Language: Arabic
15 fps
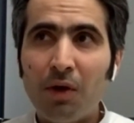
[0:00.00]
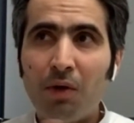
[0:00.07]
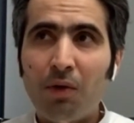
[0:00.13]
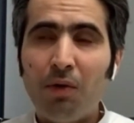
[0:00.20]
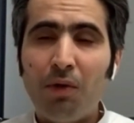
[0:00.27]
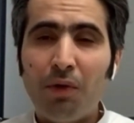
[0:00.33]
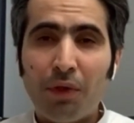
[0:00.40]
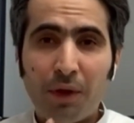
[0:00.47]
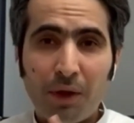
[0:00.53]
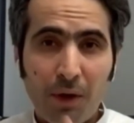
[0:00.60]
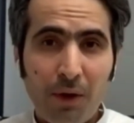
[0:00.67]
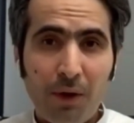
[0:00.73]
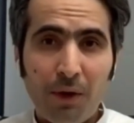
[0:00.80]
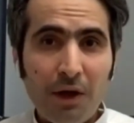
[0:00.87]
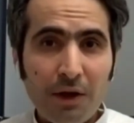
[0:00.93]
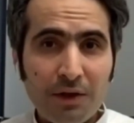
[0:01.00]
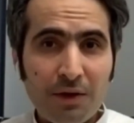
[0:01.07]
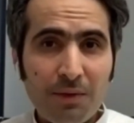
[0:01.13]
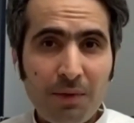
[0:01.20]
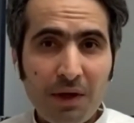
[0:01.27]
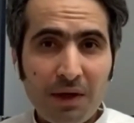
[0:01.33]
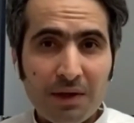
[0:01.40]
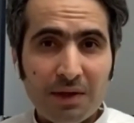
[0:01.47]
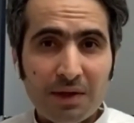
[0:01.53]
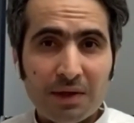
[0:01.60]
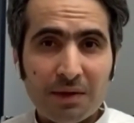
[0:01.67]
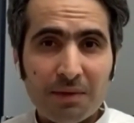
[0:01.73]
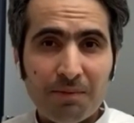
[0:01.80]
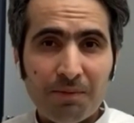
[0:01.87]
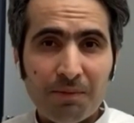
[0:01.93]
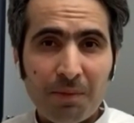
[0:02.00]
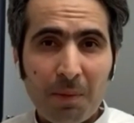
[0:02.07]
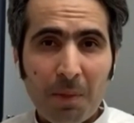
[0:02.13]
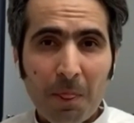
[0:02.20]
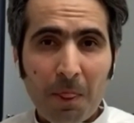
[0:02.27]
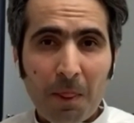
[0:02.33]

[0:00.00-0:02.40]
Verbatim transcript: القروض كله للاس ام ايز